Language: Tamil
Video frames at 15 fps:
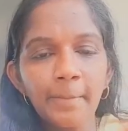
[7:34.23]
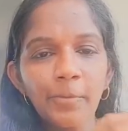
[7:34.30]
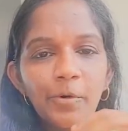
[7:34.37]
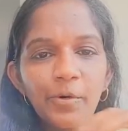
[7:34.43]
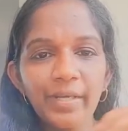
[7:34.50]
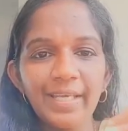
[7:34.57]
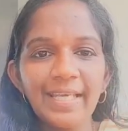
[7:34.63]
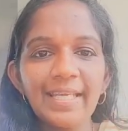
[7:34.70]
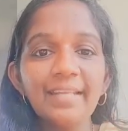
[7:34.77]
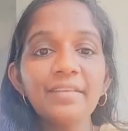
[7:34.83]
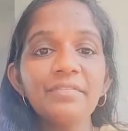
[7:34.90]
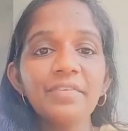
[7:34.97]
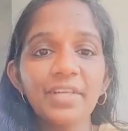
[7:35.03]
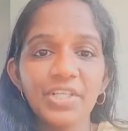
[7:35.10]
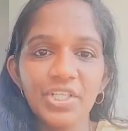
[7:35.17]
போய்
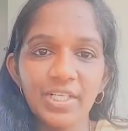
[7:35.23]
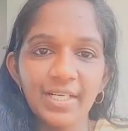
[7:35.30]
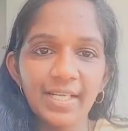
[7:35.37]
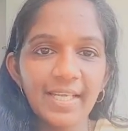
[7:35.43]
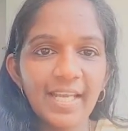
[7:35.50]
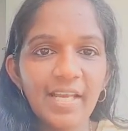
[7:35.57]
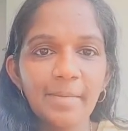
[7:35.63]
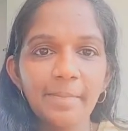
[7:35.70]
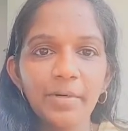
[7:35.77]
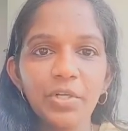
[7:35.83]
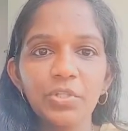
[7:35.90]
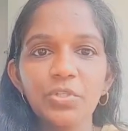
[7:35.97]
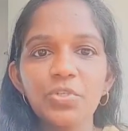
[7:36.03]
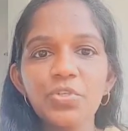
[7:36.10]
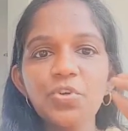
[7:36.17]
இன்ஃபெக்ஷனை
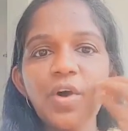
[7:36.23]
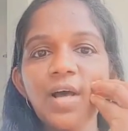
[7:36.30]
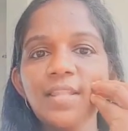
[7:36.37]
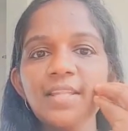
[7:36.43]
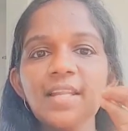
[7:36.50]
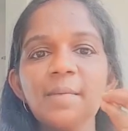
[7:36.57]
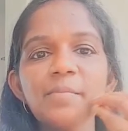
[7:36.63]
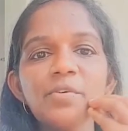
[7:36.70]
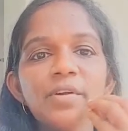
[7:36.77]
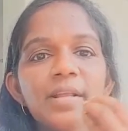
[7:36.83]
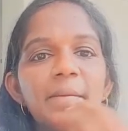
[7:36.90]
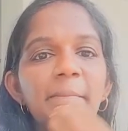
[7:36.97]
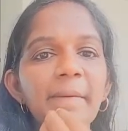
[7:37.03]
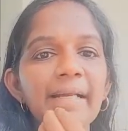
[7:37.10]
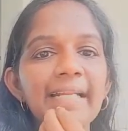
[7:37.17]
ஏற்படுத்தும் ஸோ அது
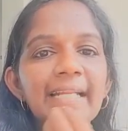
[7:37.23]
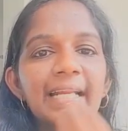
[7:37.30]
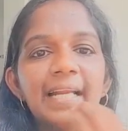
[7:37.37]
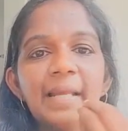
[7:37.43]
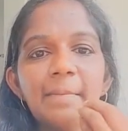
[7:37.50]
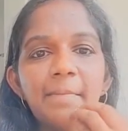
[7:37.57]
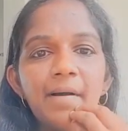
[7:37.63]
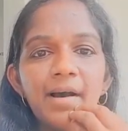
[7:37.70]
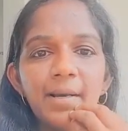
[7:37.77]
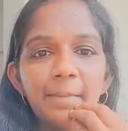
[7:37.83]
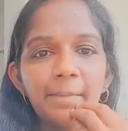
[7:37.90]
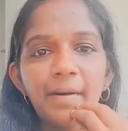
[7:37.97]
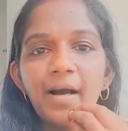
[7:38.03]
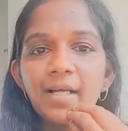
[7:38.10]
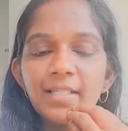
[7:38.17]
நம்மளுடைய பற்களை பா
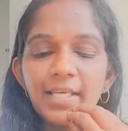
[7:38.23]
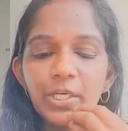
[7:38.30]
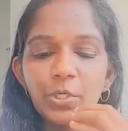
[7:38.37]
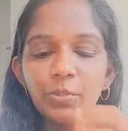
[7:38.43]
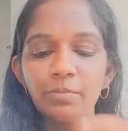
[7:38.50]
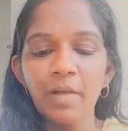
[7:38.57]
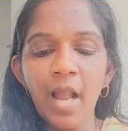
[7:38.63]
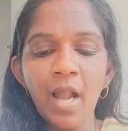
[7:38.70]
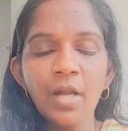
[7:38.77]
பாதிக்கும்